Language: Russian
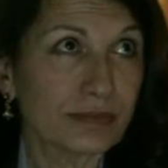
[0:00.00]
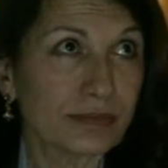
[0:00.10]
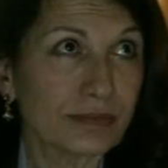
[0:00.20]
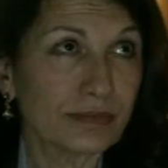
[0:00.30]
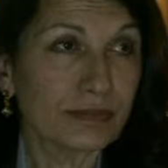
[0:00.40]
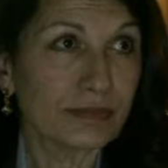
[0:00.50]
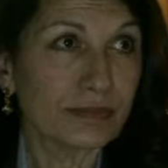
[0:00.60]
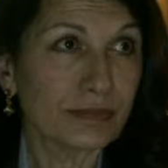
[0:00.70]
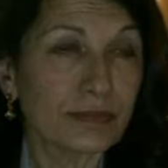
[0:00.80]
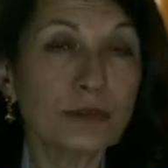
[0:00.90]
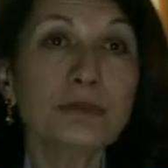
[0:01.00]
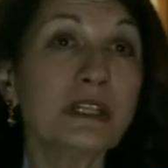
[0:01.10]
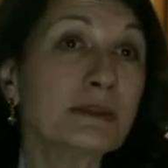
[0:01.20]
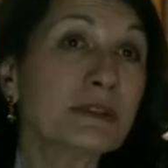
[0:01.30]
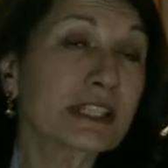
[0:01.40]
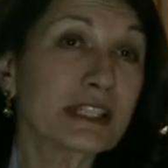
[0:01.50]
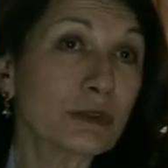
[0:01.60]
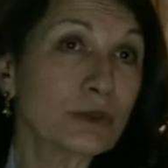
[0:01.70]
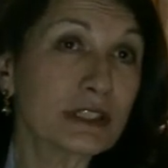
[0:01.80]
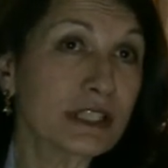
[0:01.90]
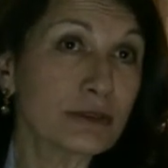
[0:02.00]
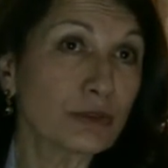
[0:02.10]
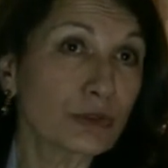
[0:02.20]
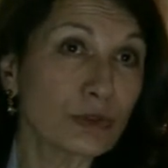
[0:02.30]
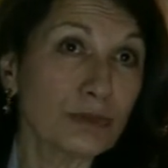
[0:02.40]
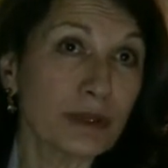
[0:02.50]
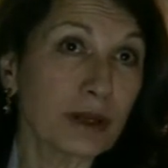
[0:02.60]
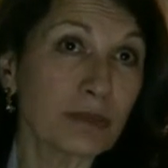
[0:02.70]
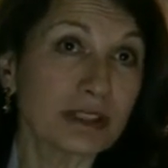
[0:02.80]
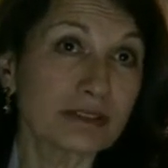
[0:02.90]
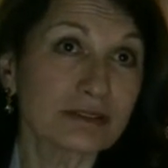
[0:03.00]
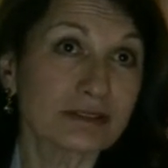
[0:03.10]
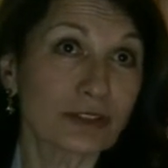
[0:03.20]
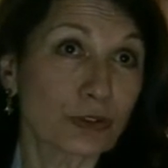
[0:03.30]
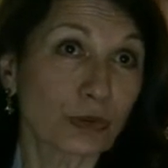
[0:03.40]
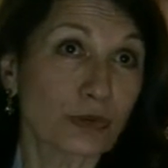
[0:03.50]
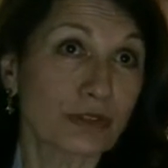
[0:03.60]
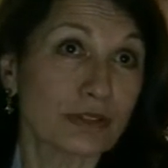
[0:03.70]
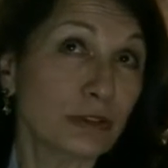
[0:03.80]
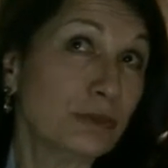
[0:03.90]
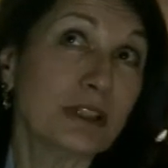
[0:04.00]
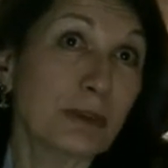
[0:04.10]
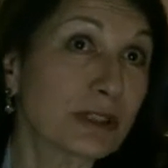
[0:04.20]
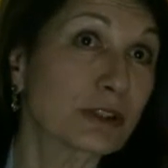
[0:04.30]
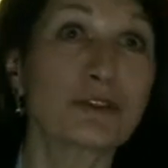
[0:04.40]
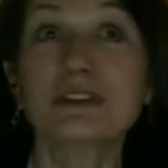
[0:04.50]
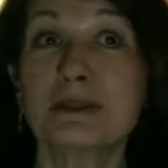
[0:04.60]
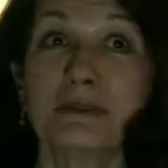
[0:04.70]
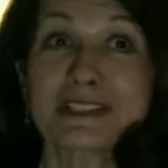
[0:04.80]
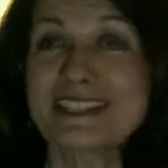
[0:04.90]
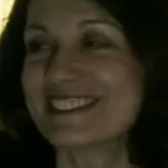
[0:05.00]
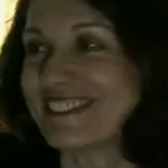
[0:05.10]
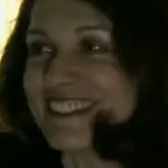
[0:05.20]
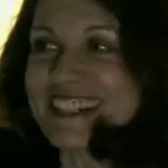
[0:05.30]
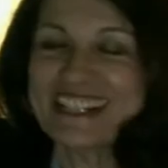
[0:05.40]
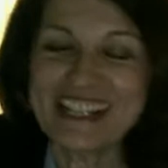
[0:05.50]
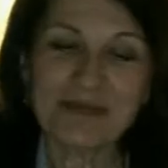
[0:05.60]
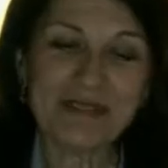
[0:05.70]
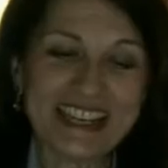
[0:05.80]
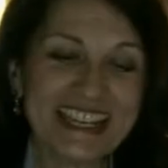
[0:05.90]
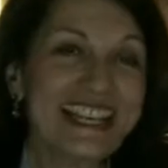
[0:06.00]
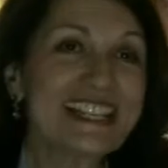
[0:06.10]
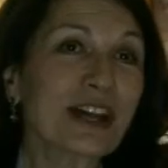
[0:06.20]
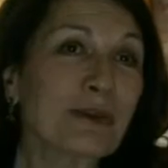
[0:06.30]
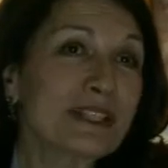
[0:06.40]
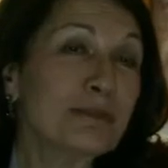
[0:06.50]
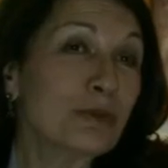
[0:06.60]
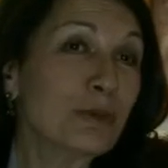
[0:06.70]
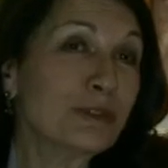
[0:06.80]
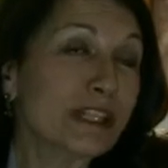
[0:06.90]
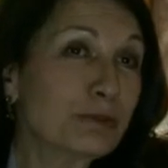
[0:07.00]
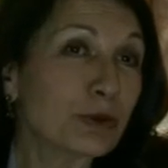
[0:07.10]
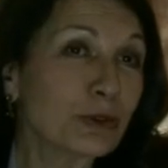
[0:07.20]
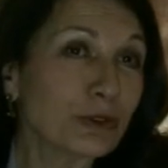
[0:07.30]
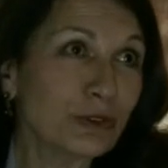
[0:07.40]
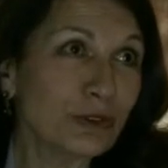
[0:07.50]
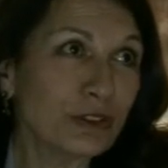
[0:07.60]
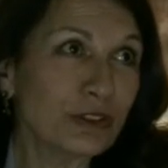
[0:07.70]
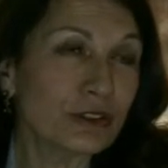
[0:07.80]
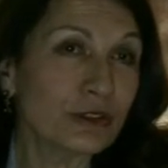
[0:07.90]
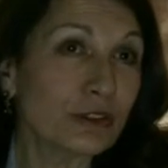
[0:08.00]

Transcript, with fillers: Людмила Петровна Дмитриенко – красивое имя, но, думаю, больше подходит для танцовщицы, если бы я работала в трупе Парижской оперы.